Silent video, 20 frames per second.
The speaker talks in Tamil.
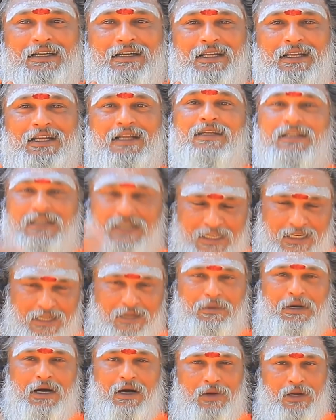இருக்கிறேன்
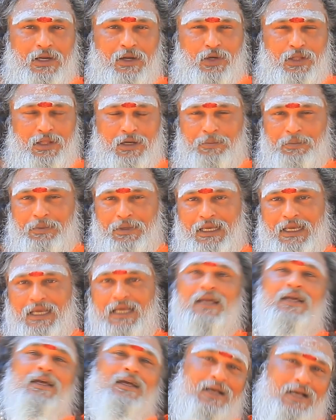நீங்களும் ஆவலோடு இருப்பீங்க
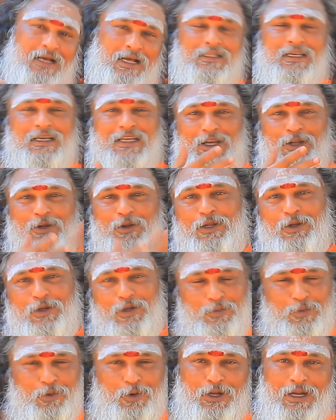அந்த
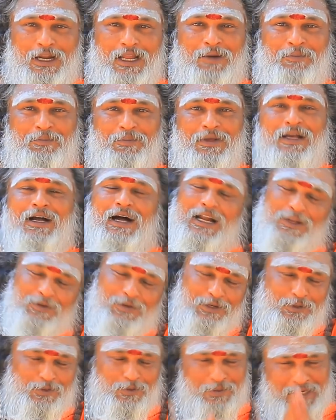கேள்விக்குள்ளே போகலாம்
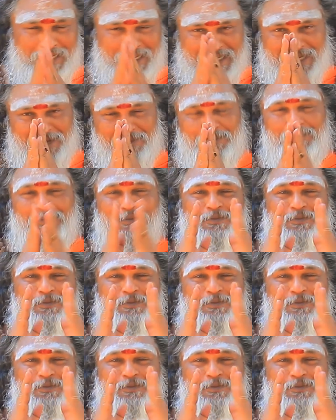அனைவருக்கும் வணக்கம்